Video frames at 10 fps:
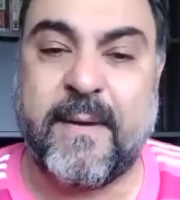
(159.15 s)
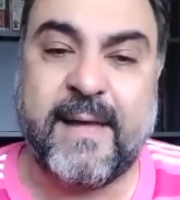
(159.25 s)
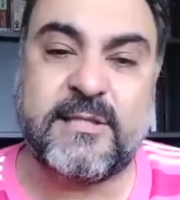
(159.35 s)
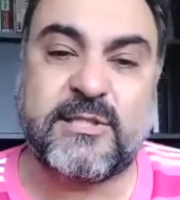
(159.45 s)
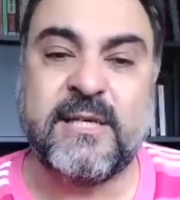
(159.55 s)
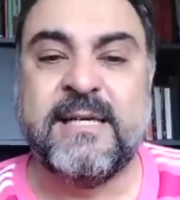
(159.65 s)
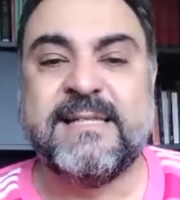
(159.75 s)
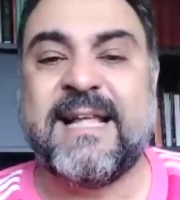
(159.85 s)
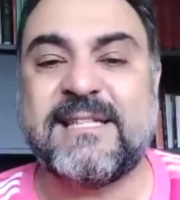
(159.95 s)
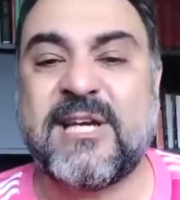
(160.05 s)
na
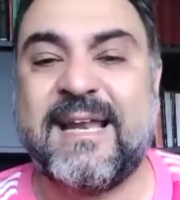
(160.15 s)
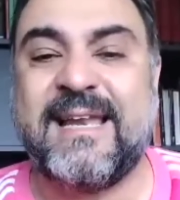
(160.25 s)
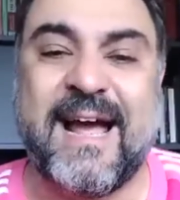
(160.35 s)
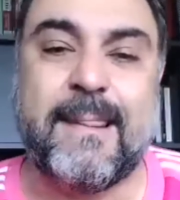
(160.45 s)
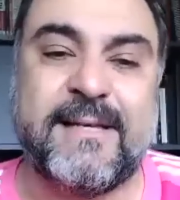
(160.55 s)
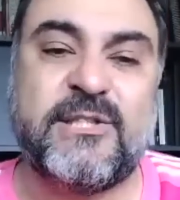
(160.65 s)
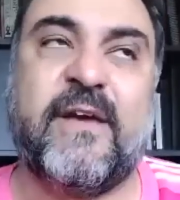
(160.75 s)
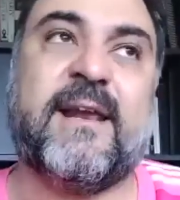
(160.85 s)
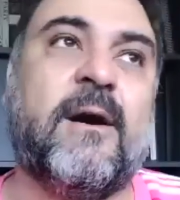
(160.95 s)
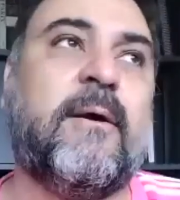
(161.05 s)
janela de
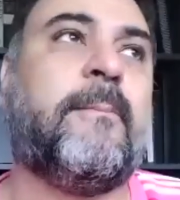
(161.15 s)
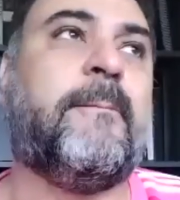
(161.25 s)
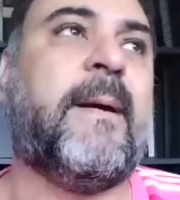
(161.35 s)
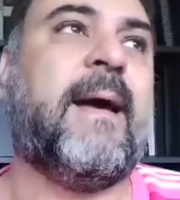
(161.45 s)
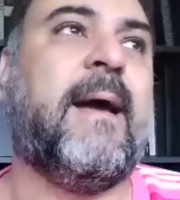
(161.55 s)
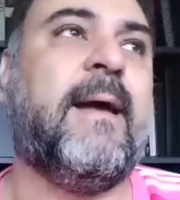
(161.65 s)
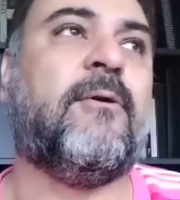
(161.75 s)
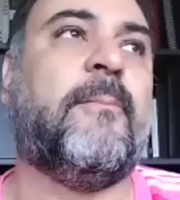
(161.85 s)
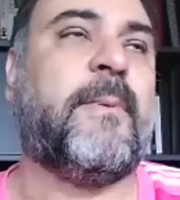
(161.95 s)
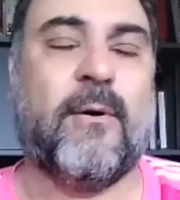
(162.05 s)
verão europeu,
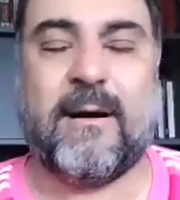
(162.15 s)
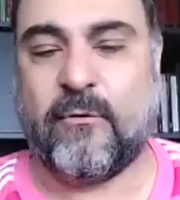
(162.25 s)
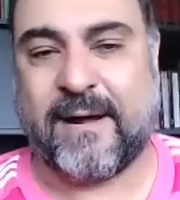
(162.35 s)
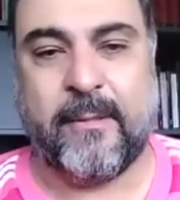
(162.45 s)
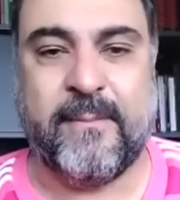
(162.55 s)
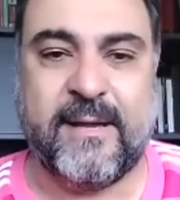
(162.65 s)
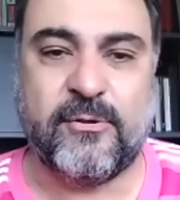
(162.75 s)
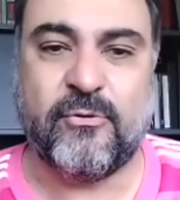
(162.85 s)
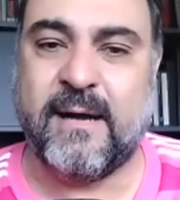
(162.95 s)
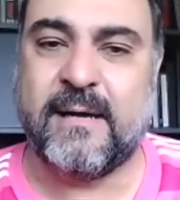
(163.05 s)
europeu, agora no meio
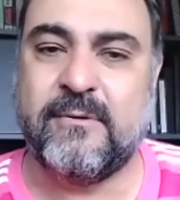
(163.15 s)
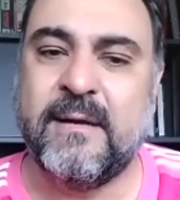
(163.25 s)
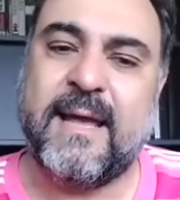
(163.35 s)
do ano,